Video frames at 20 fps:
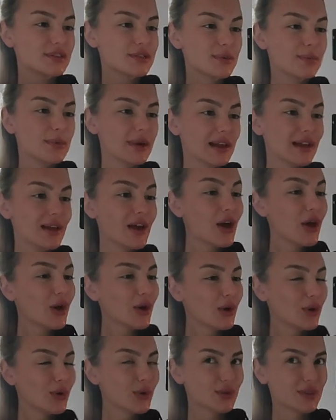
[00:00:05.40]
Isabel
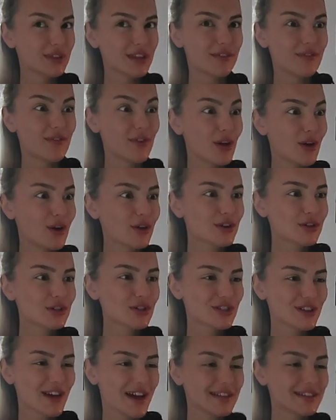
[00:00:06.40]
und der Vlog
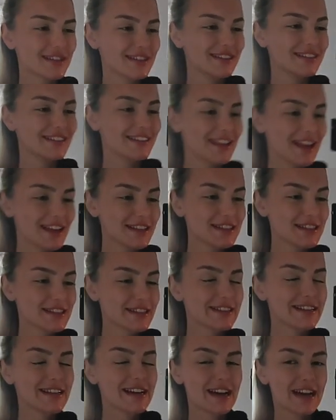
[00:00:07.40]
startet
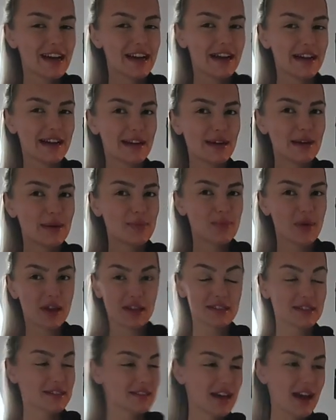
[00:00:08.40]
jetzt. Ähm,
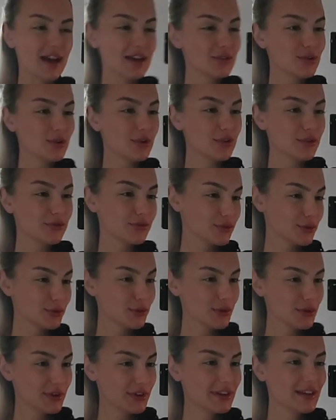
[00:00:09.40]
es ist 8 Uhr
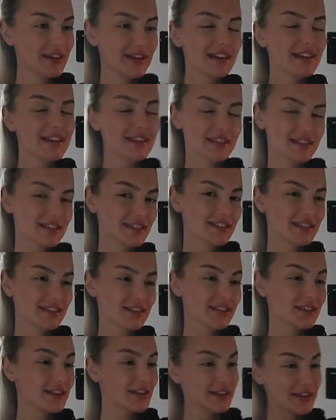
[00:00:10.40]
früh.
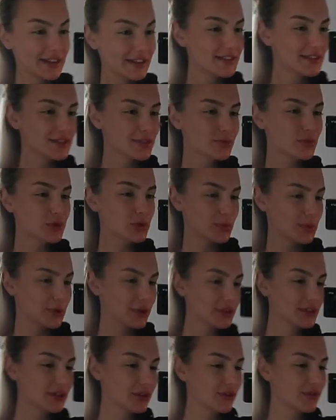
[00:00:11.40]
Ich gehe nicht zum
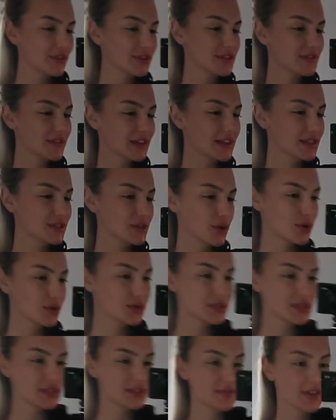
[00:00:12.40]
Sport, auch wenn es vielleicht so
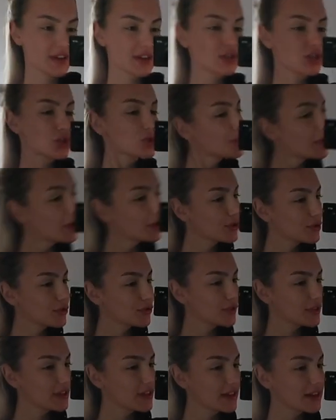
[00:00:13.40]
aussieht, weil ich ein
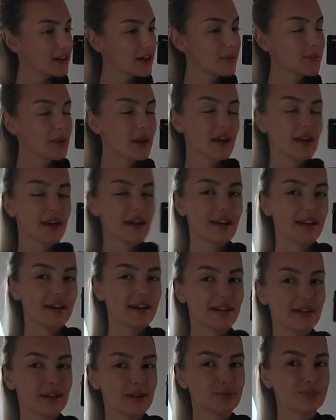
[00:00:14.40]
Sportoutfit anhab.
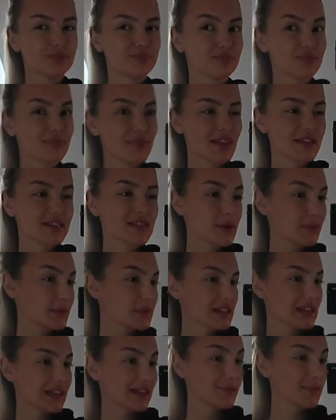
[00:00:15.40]
Ähm, ich habe
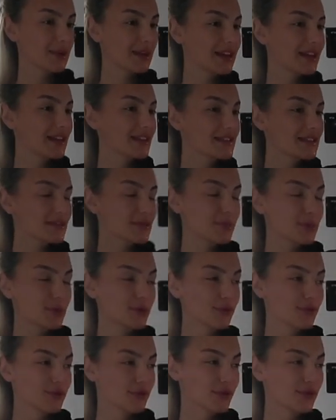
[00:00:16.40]
jetzt gleich meine letzte
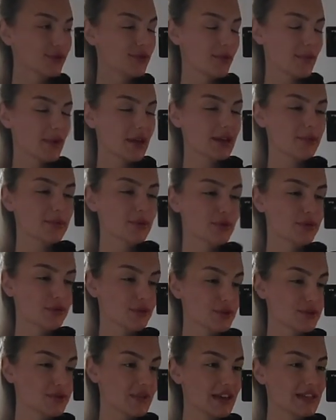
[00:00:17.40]
Prüfung von meiner
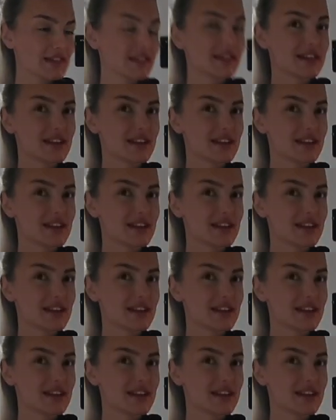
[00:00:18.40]
Prüfungsphase.